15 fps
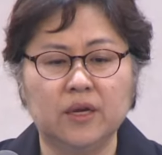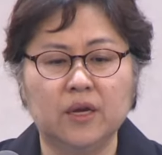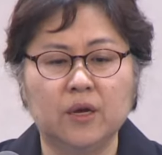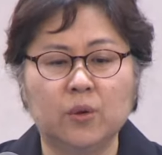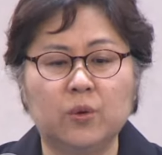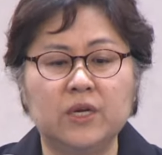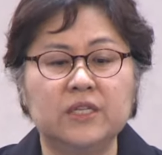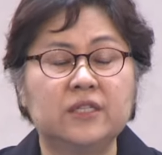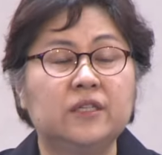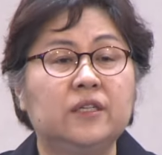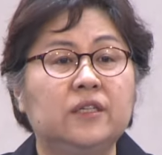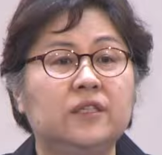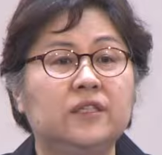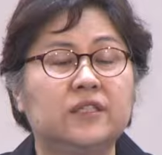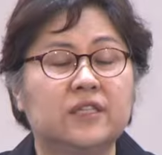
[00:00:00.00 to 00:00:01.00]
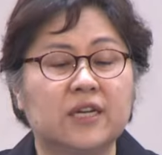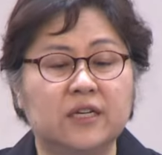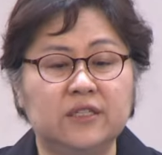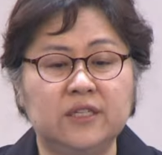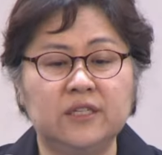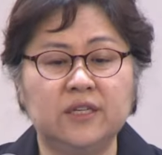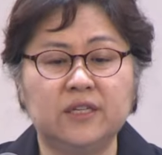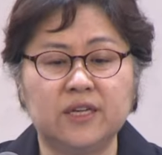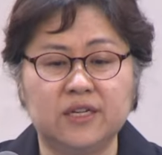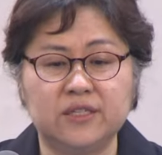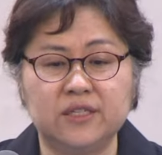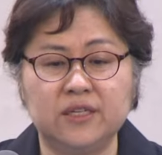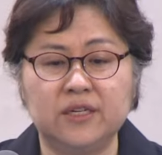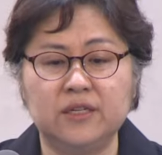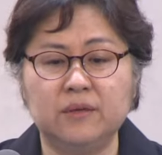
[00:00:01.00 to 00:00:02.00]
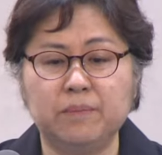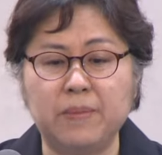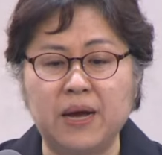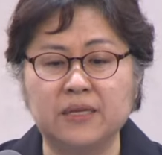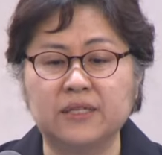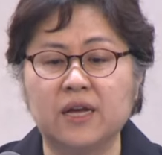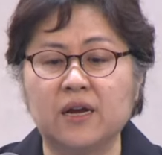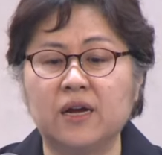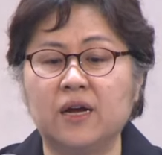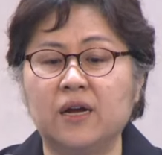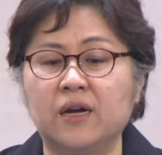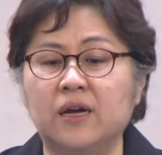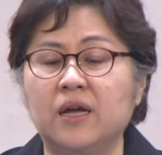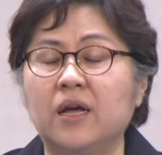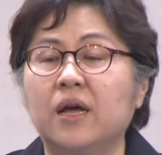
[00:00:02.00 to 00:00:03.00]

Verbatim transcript: 고레스는 자신이 다스리는 바사가